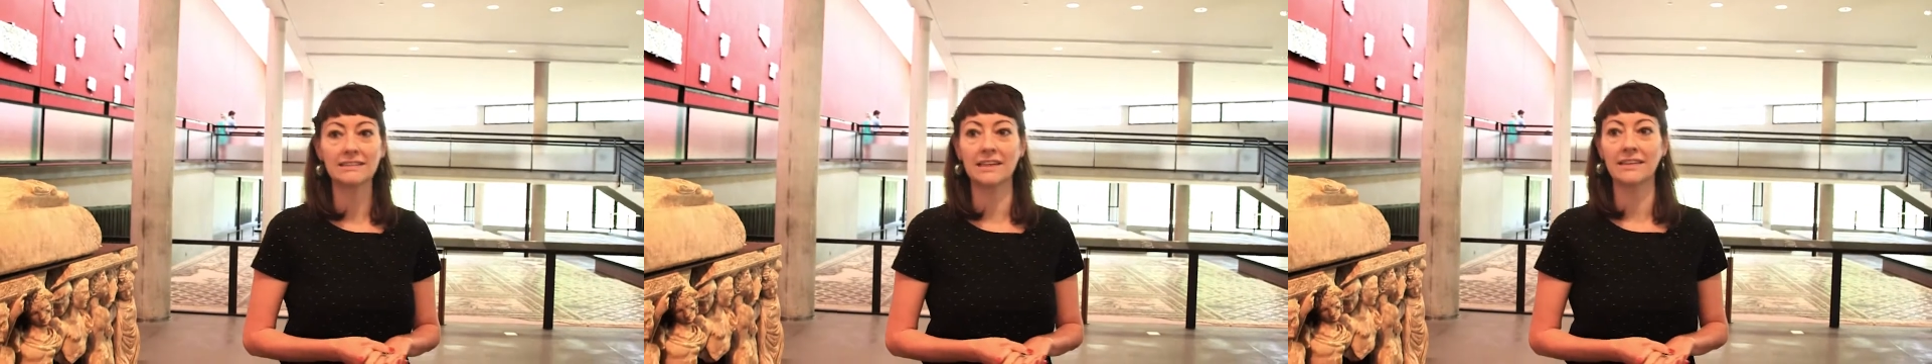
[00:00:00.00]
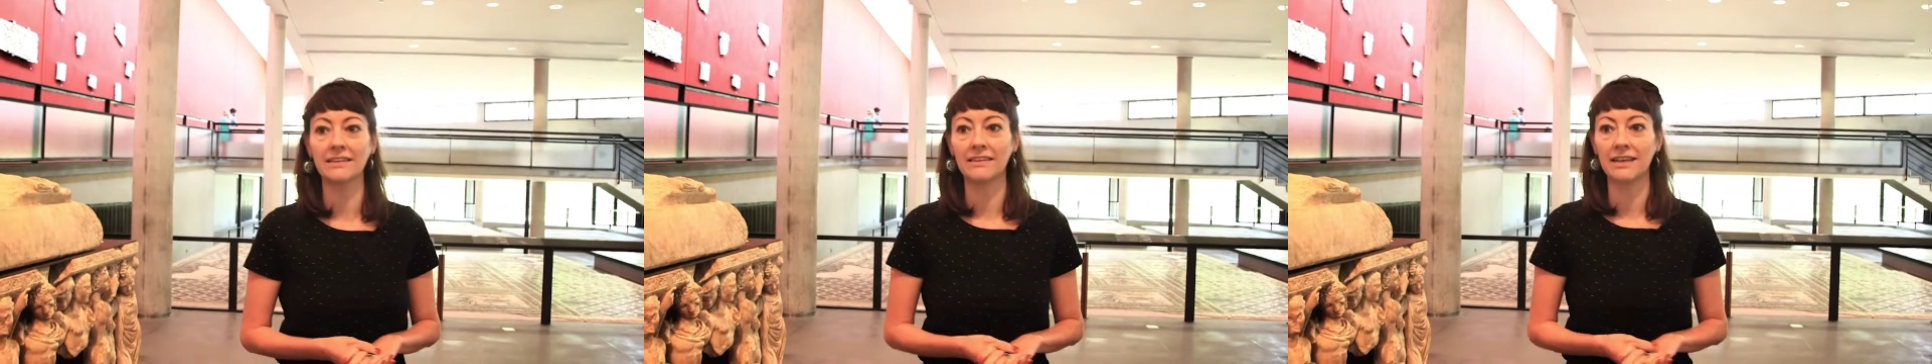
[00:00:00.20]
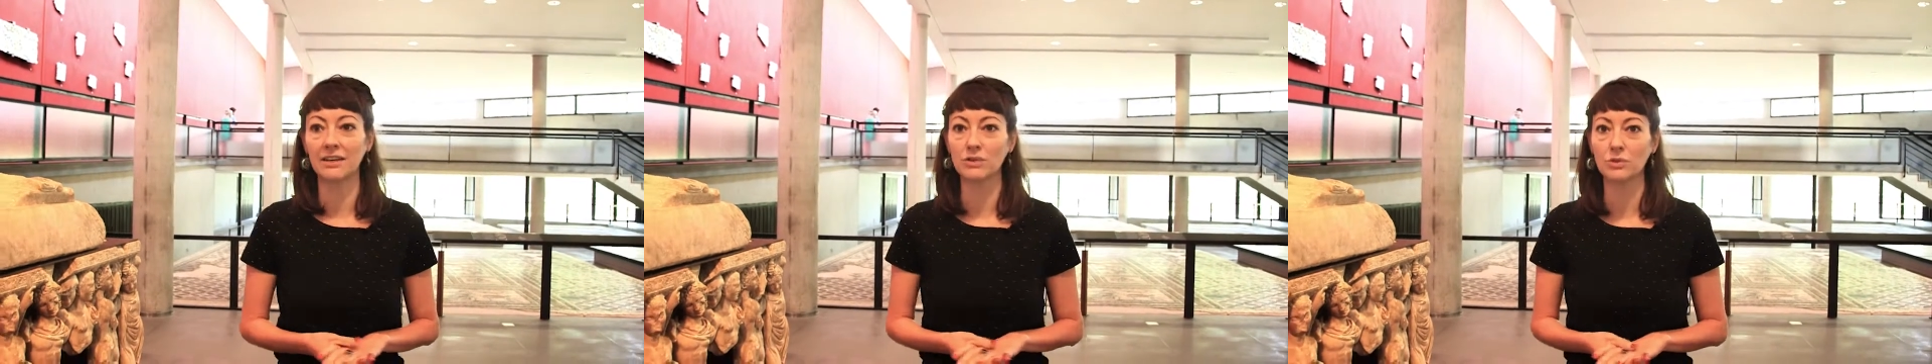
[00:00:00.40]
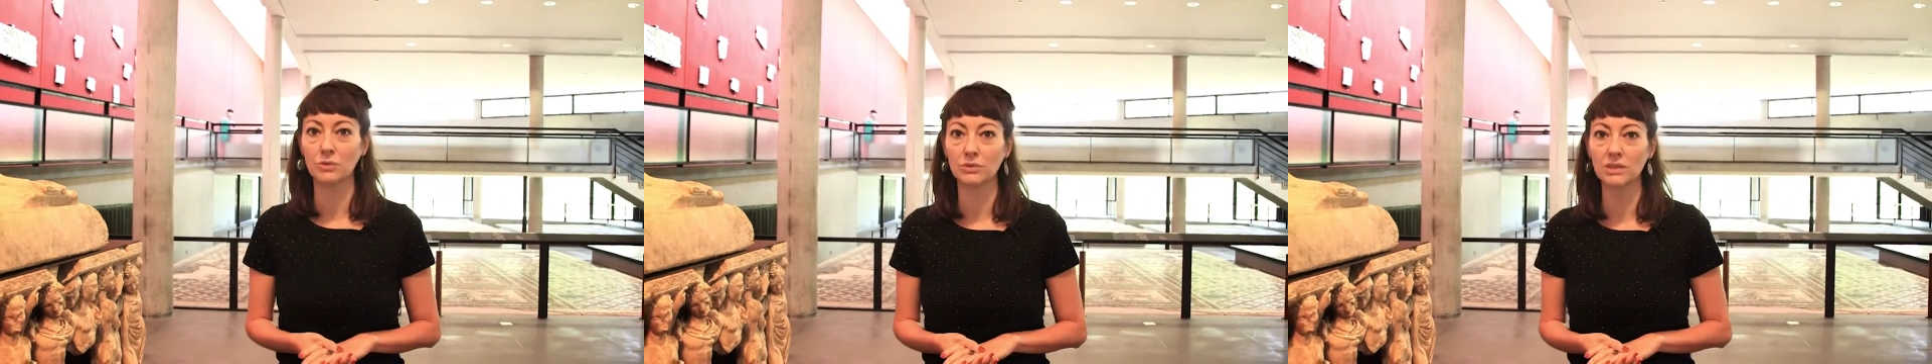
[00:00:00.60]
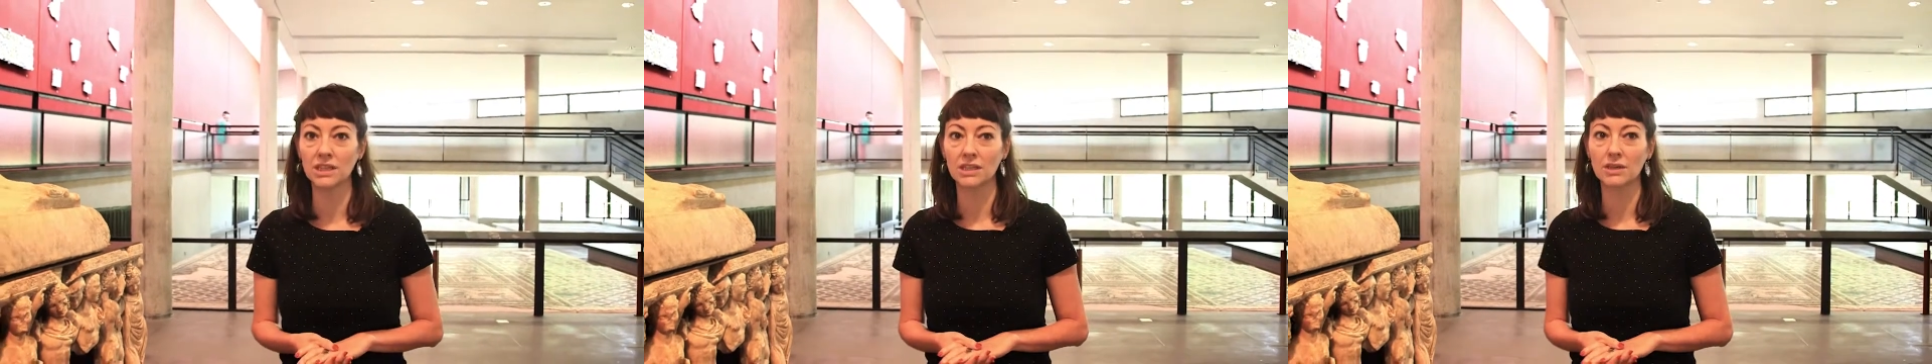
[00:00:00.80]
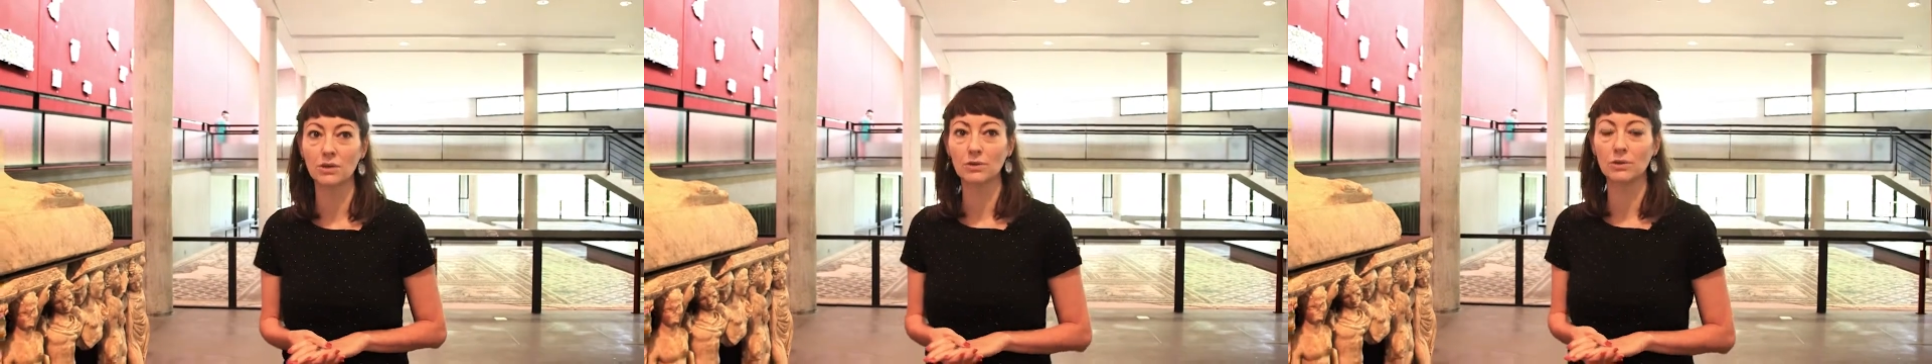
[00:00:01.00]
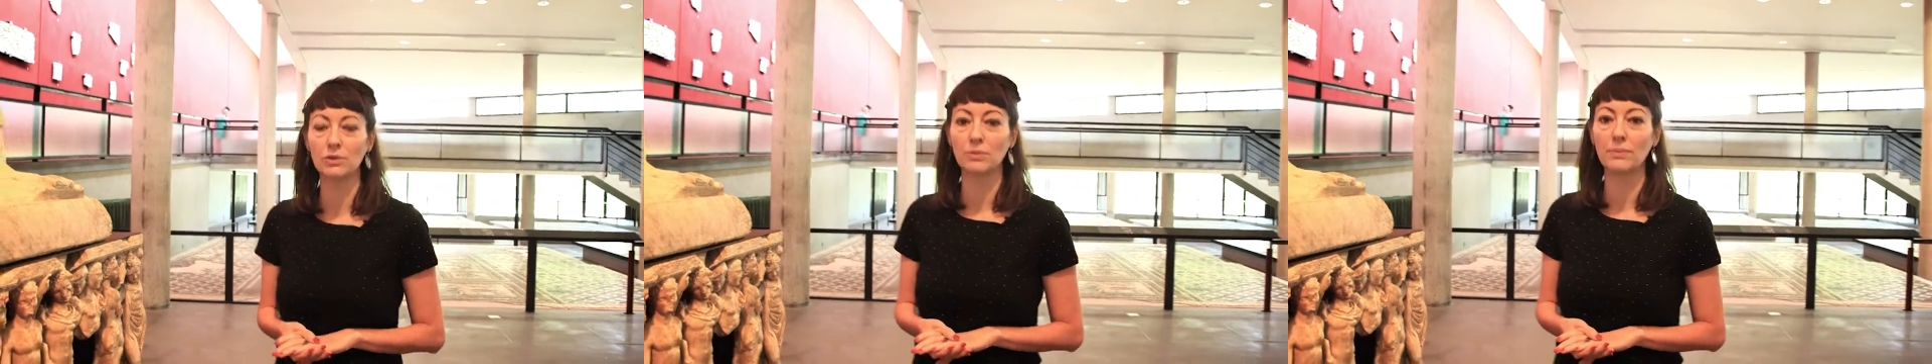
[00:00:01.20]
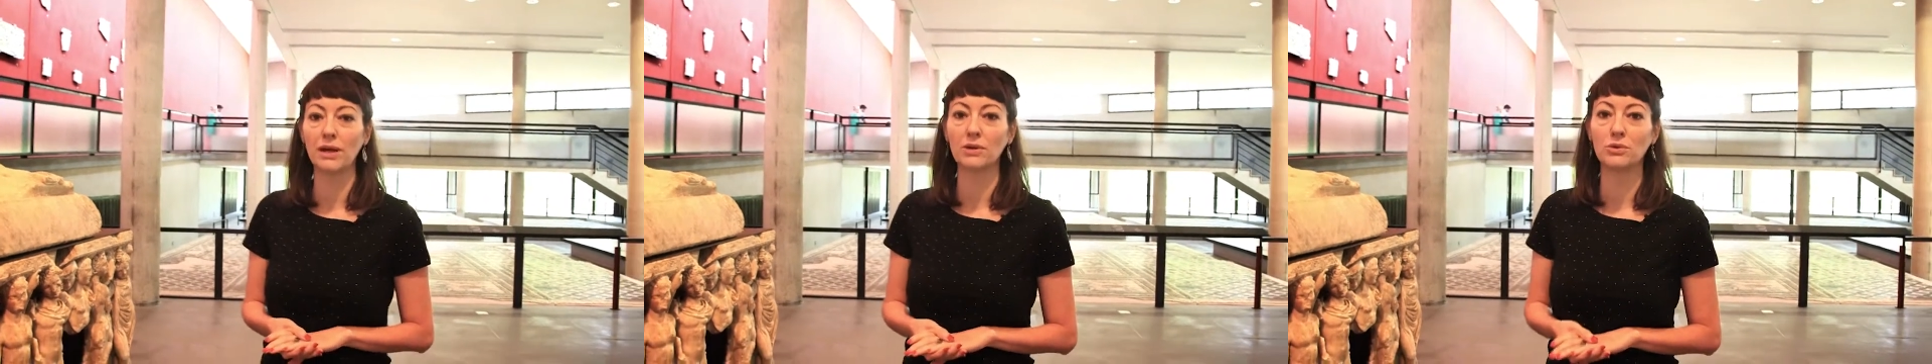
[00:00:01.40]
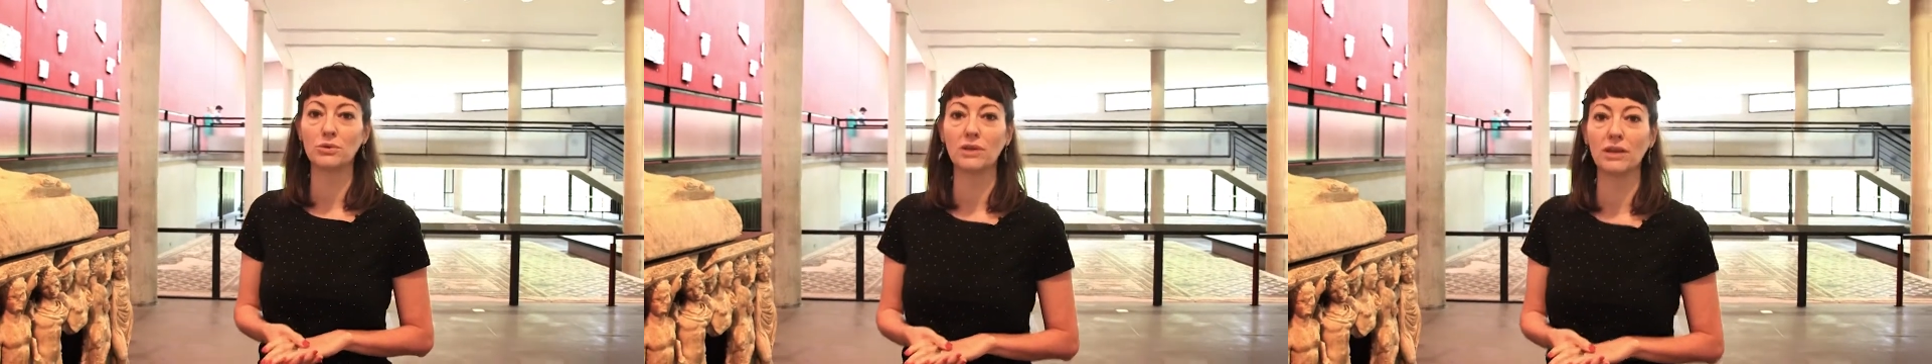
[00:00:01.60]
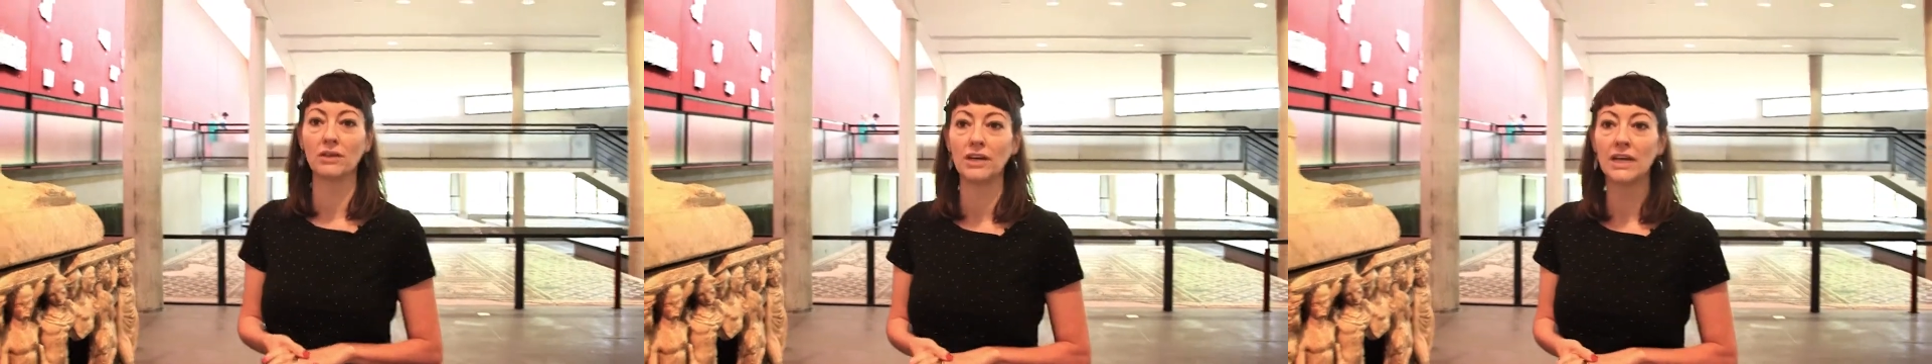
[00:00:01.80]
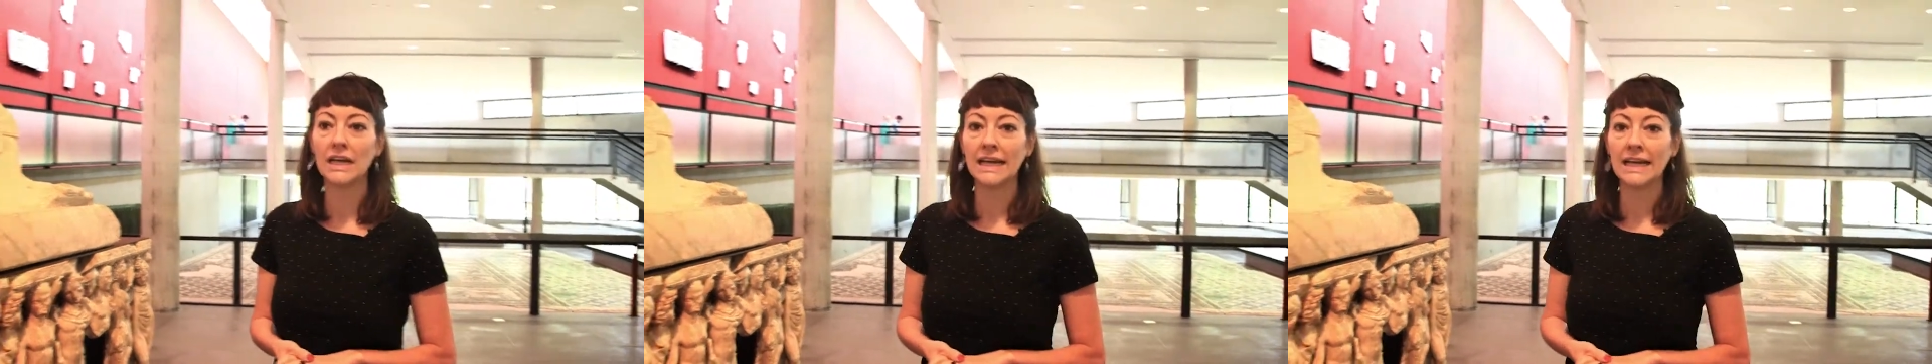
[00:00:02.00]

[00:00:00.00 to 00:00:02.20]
cette section qui clôt le parcours euh,